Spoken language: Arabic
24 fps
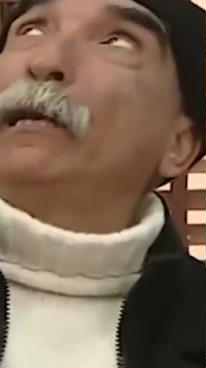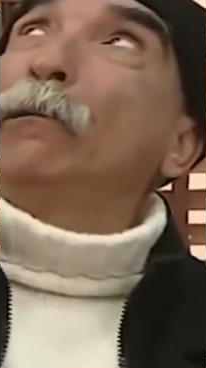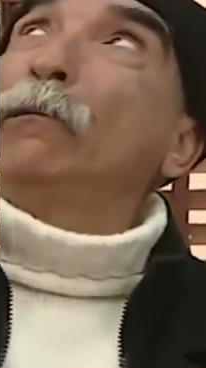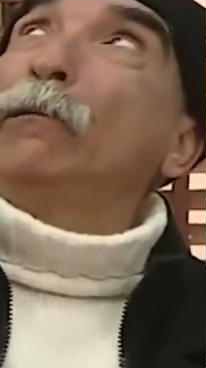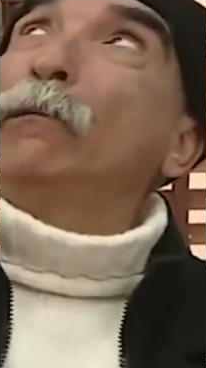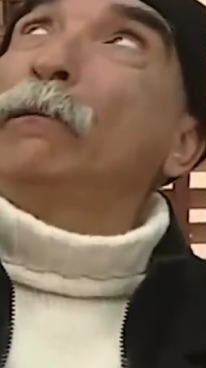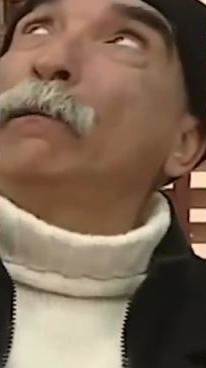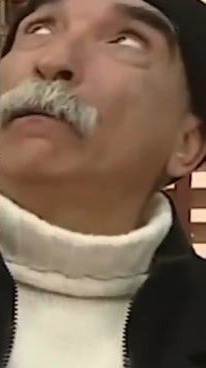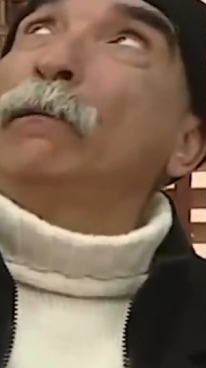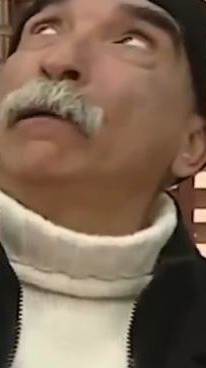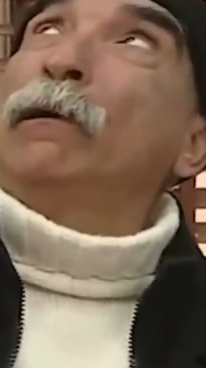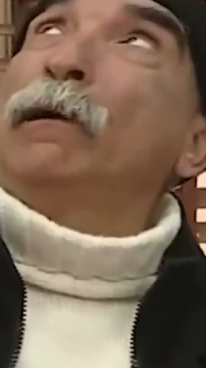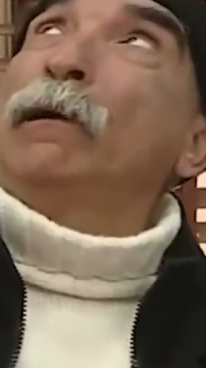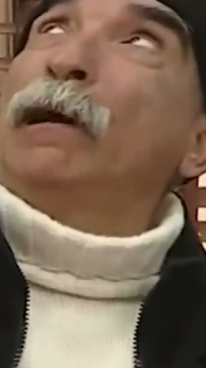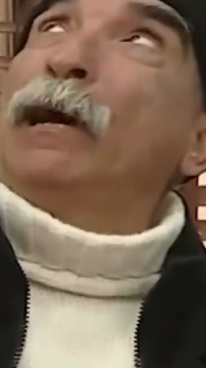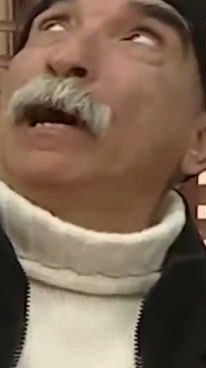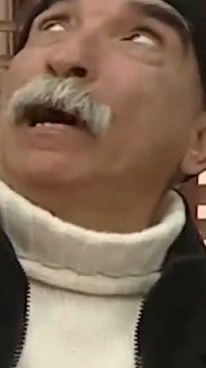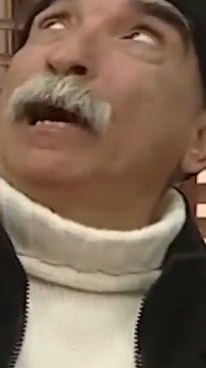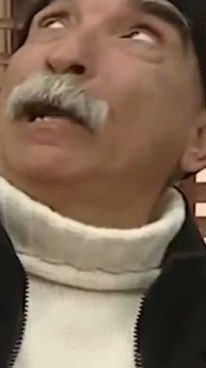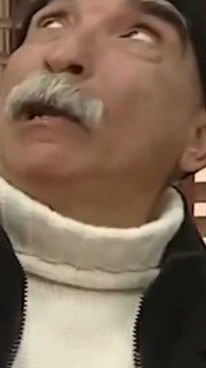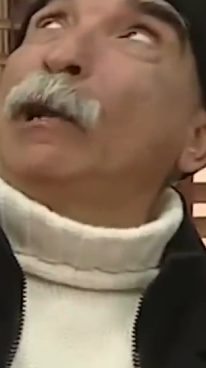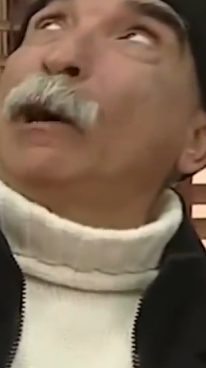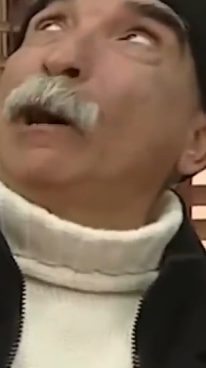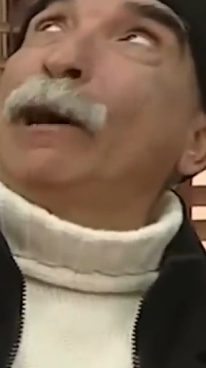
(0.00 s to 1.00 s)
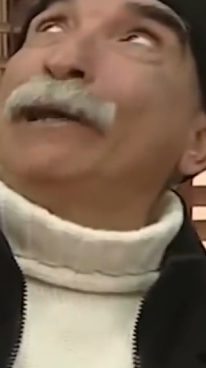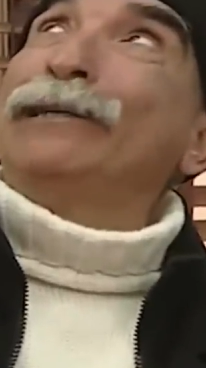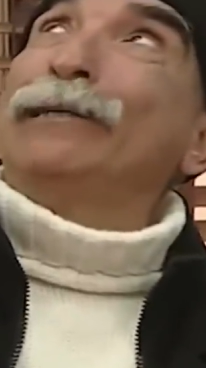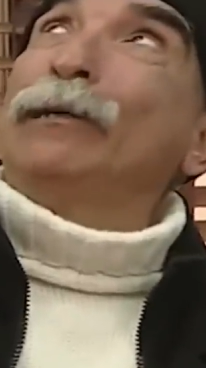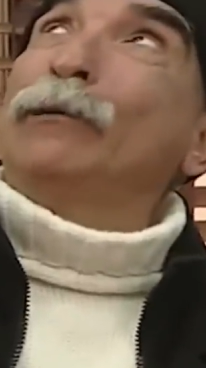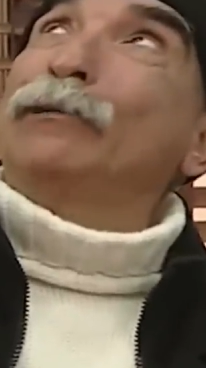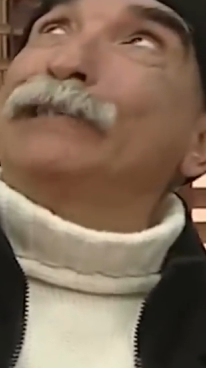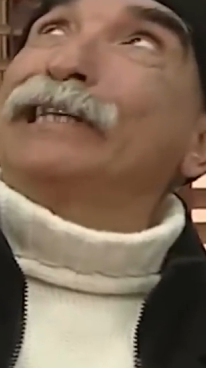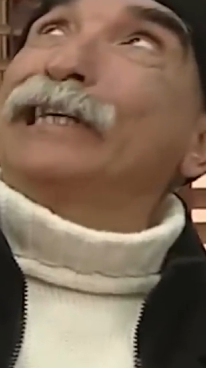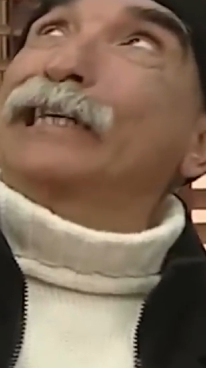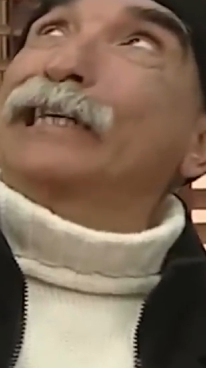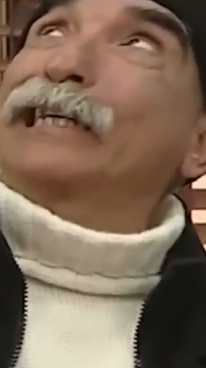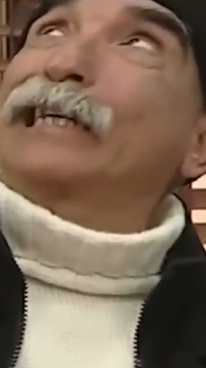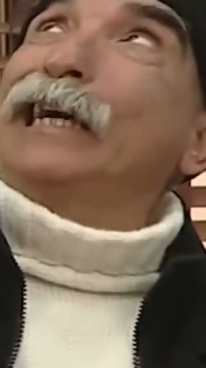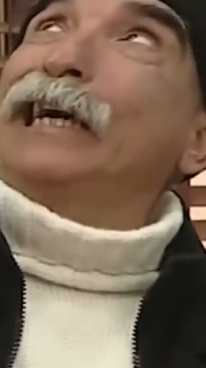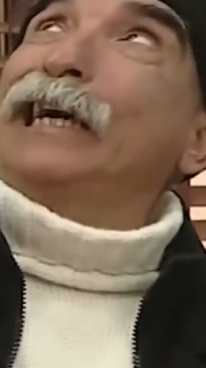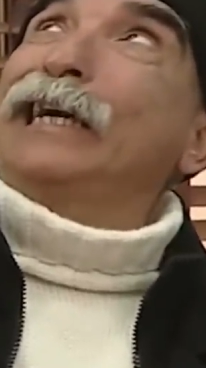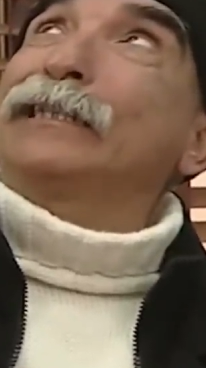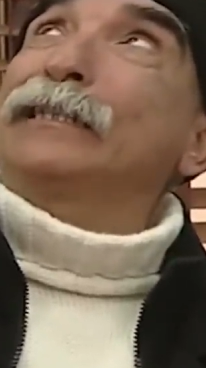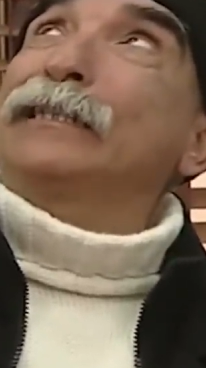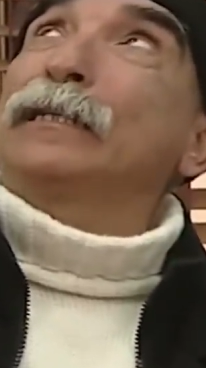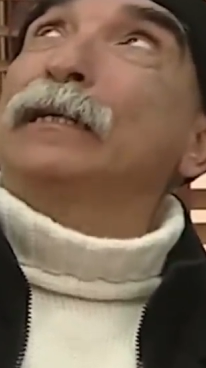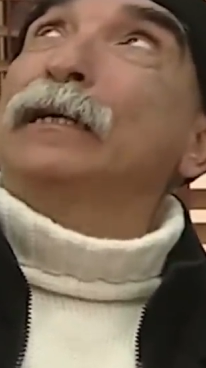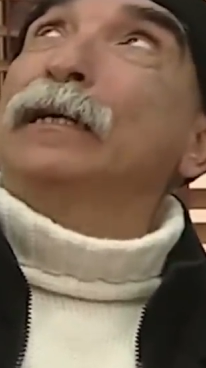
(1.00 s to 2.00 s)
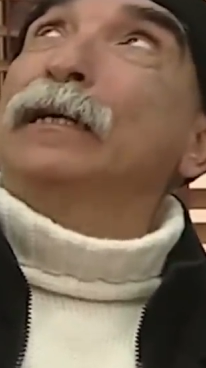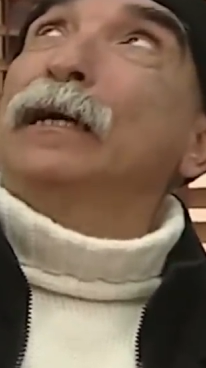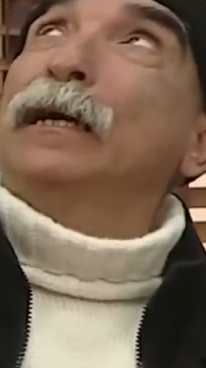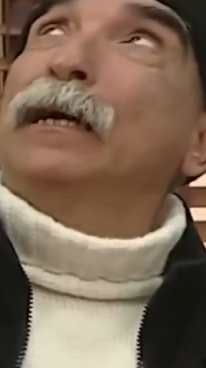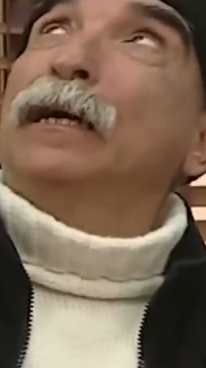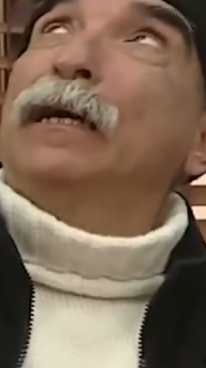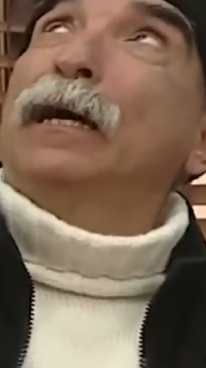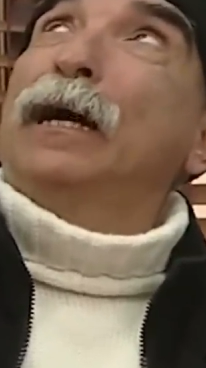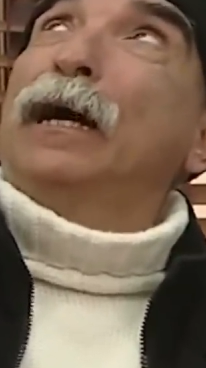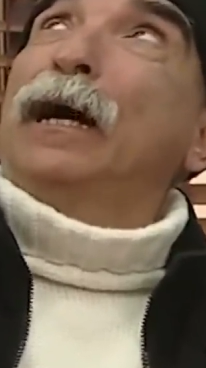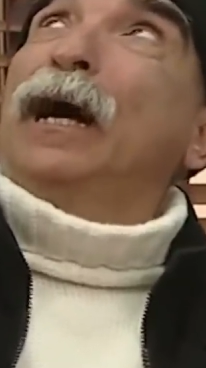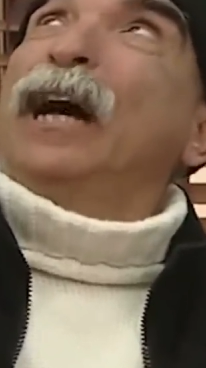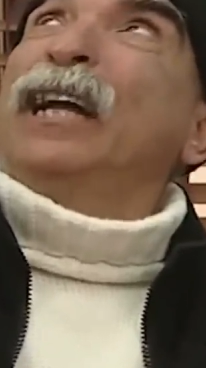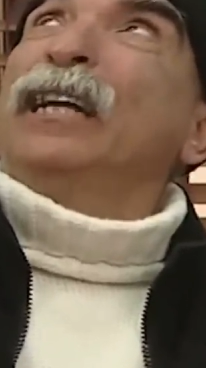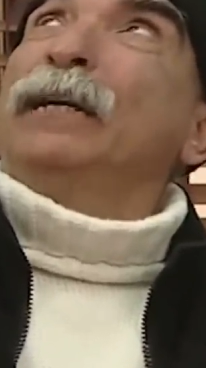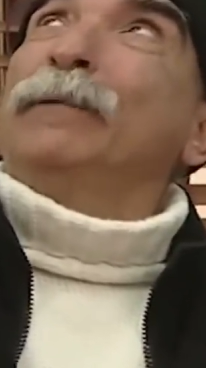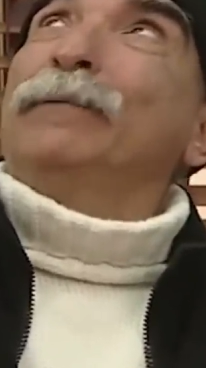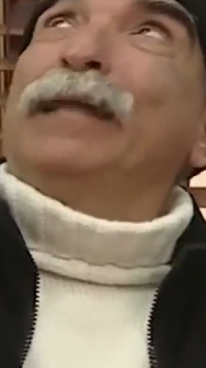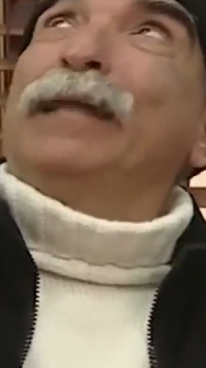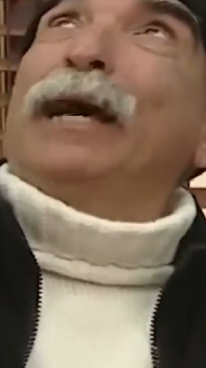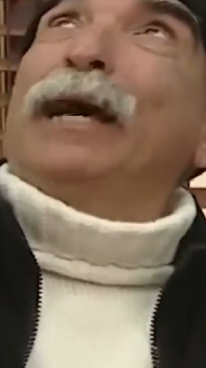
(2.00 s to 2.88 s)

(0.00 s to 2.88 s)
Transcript: ألو الو انتباه يا